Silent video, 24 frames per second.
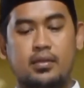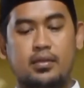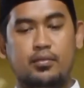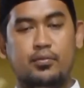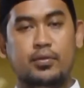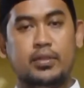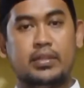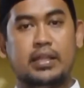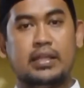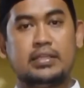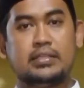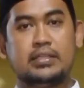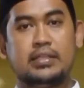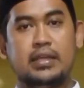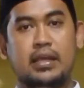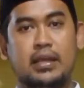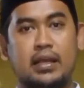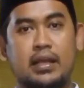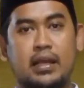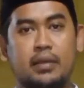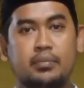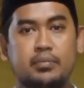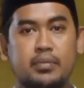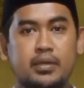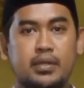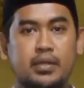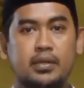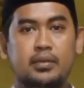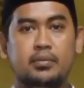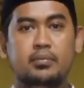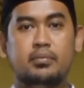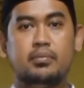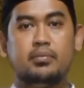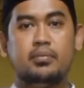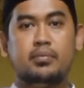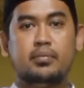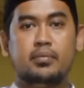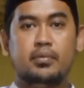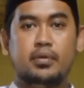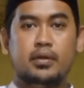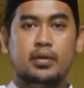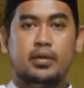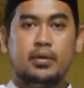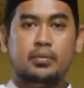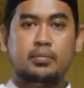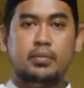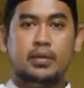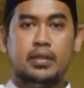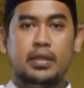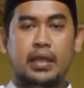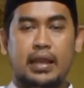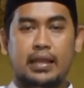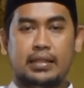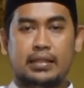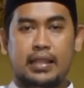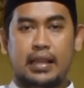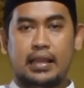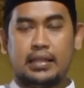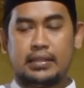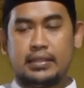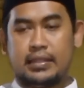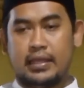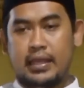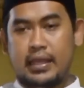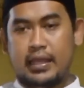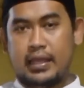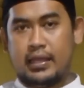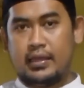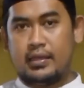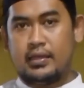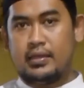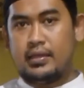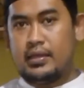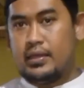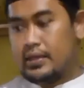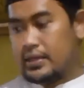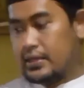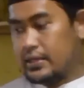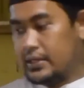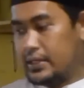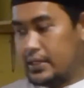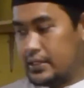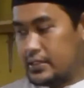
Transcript: kwitansi yang kami e, beli alat-alatnya ini